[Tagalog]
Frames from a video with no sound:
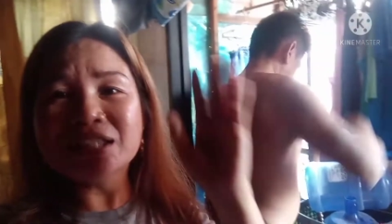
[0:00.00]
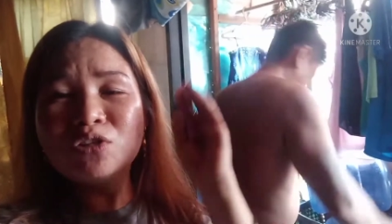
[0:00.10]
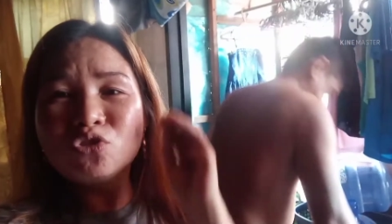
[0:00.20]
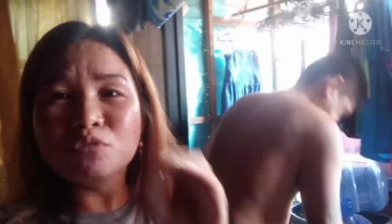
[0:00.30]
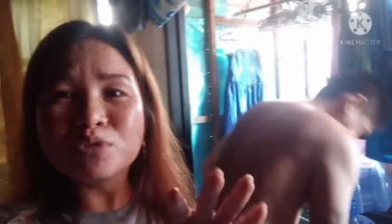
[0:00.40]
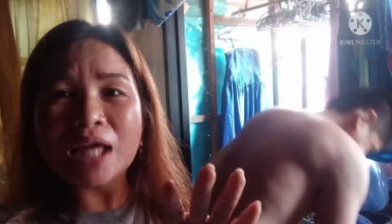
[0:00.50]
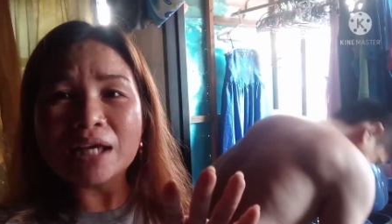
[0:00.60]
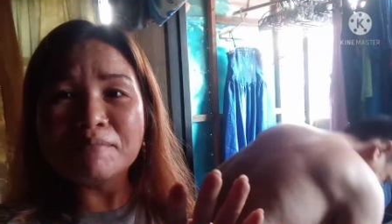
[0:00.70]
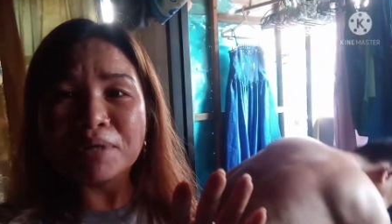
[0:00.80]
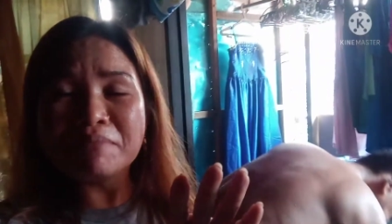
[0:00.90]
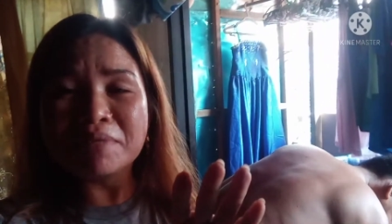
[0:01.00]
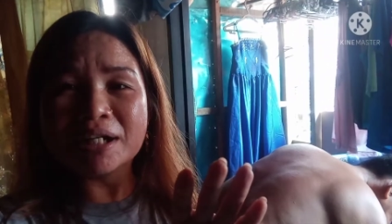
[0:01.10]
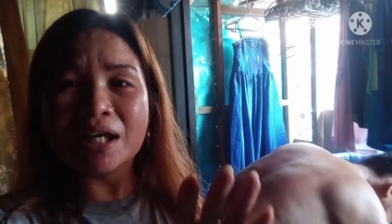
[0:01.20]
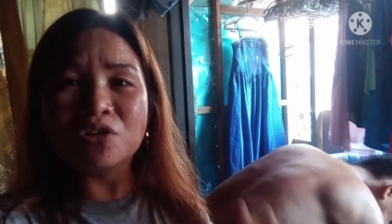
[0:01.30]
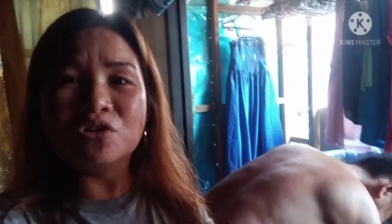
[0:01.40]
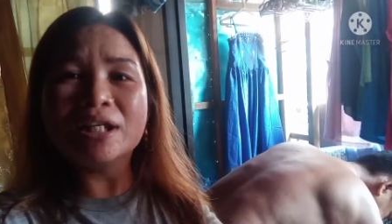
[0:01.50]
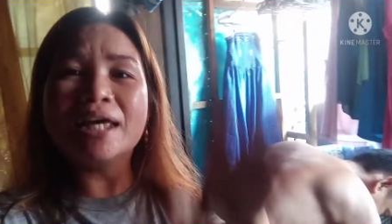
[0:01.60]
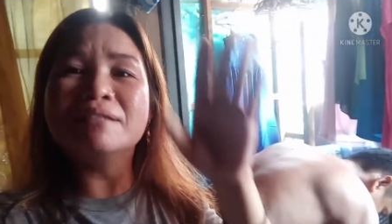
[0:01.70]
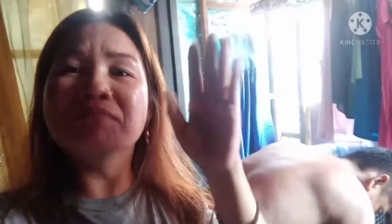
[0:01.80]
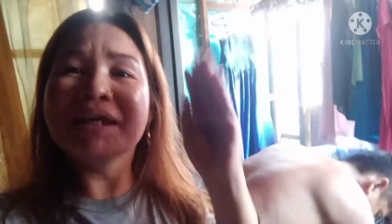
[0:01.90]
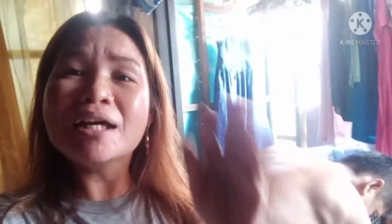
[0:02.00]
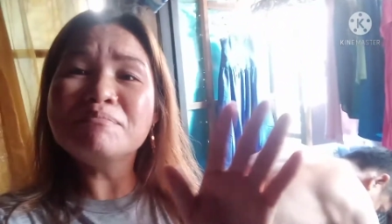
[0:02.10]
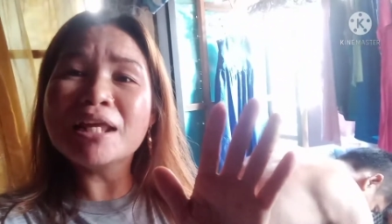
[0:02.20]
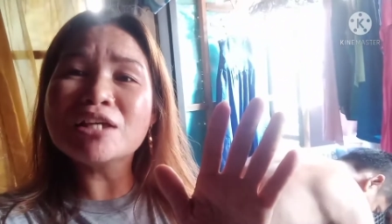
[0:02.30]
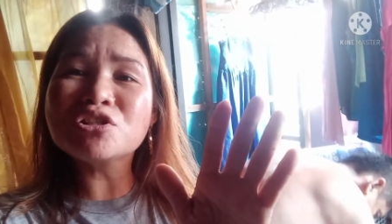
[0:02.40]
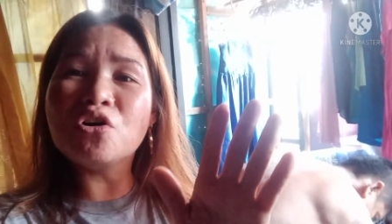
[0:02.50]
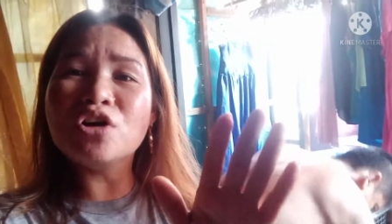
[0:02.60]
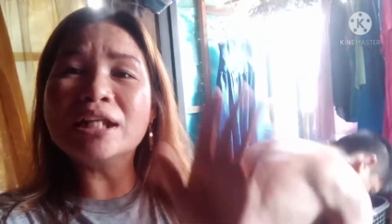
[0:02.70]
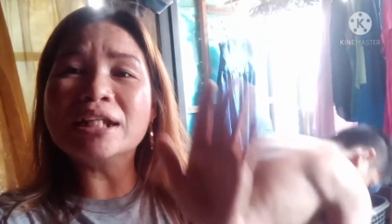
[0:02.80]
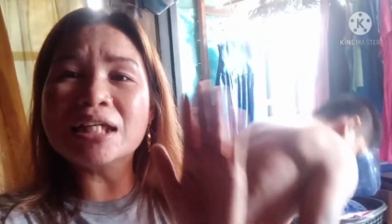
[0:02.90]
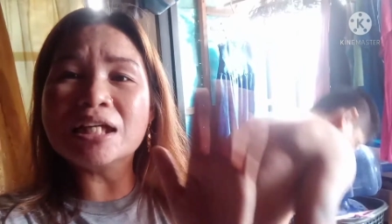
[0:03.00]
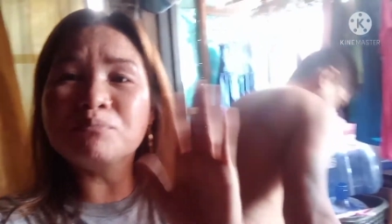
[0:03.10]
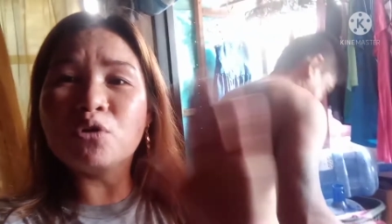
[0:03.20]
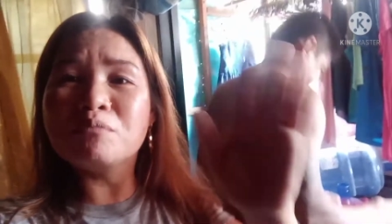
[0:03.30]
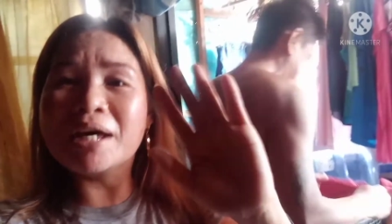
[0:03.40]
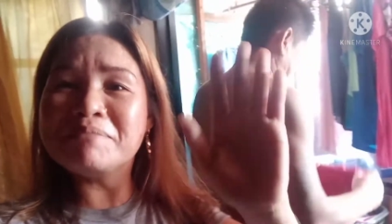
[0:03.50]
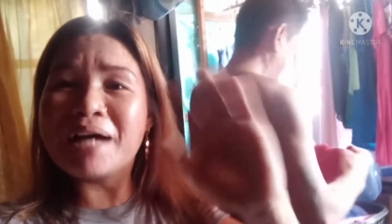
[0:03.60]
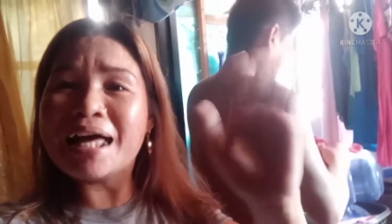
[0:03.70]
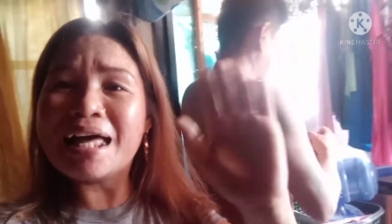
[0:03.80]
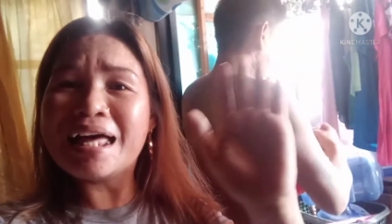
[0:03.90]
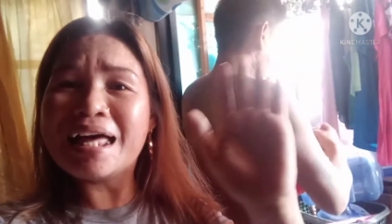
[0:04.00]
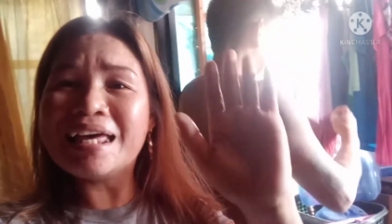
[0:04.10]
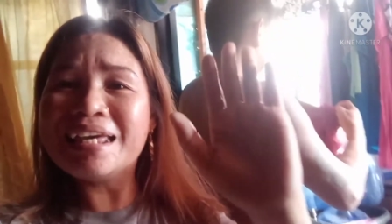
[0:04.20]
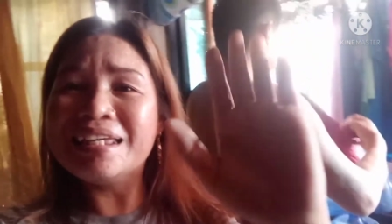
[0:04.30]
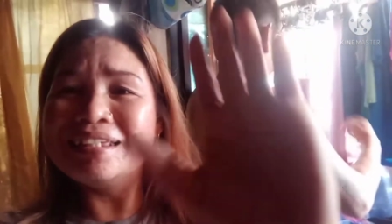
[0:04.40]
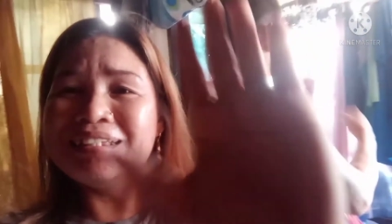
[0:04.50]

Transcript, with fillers: at nanonood po sa aking premiere ngayon. And may God bless you all and ingat po. Bye-bye!